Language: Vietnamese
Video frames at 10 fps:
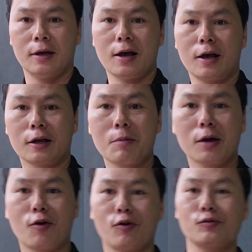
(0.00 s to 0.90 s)
à, các bạn
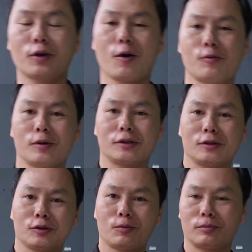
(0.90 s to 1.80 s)
có nhu cầu
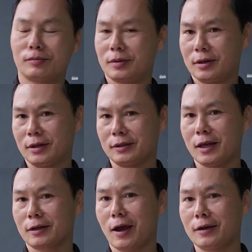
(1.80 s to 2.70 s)
sử dụng à,
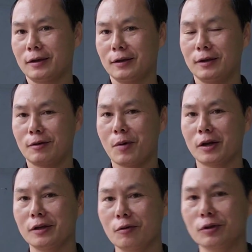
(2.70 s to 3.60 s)
cây các bạn
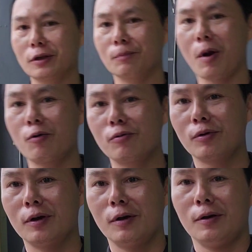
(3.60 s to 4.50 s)
yêu thích mẫu
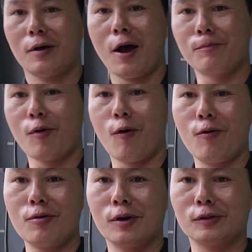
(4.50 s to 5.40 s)
hầm
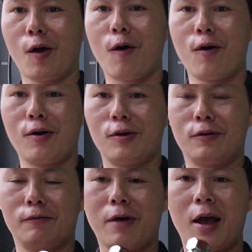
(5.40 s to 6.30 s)
hố à, to
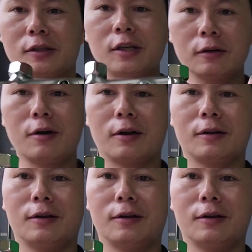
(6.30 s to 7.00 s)
và chất lượng